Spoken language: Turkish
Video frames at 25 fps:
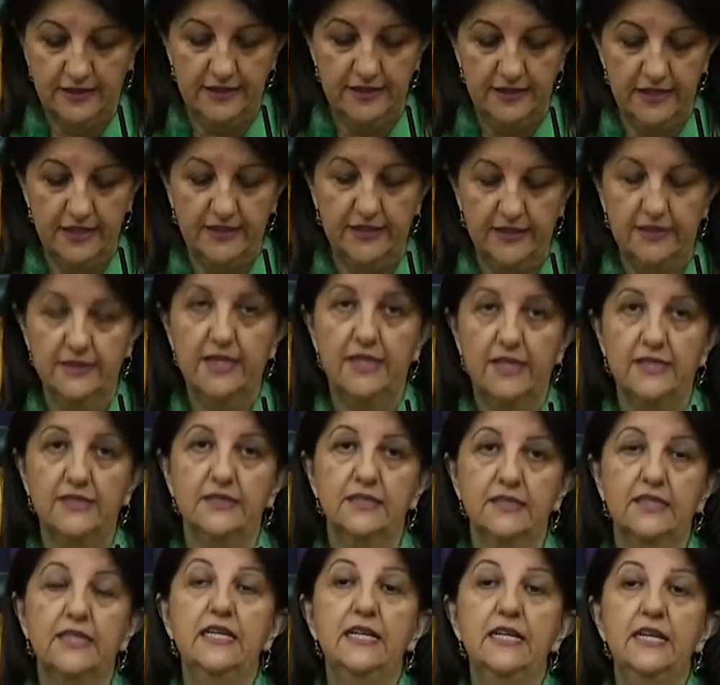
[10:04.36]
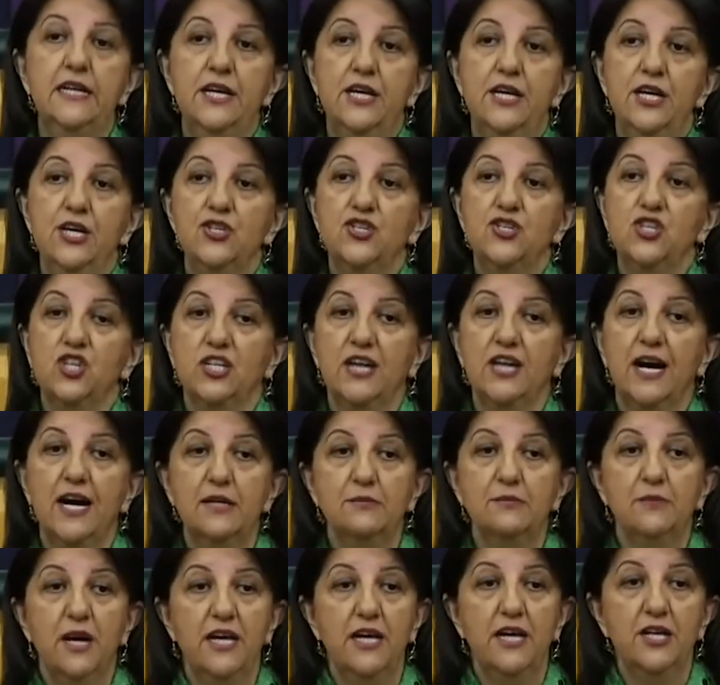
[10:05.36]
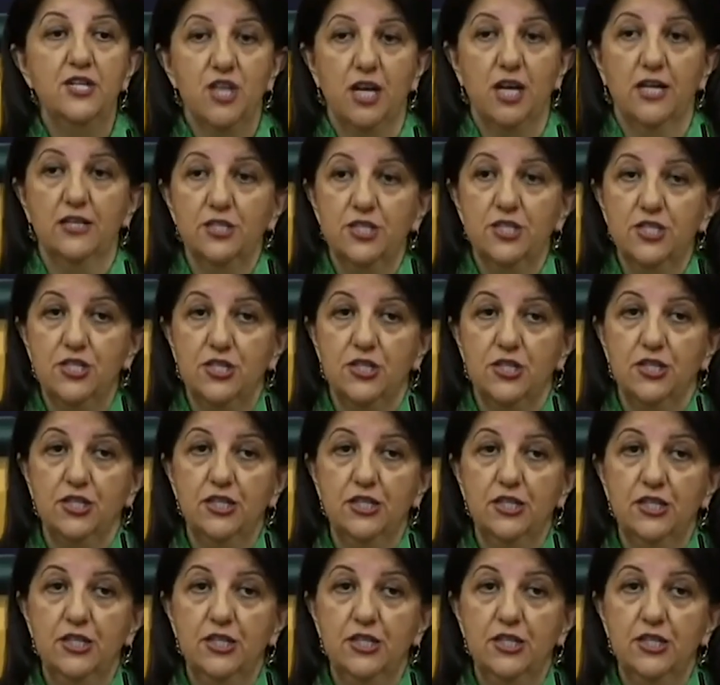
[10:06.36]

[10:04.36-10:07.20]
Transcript: yakınlarını çıkarmaya çalıştı.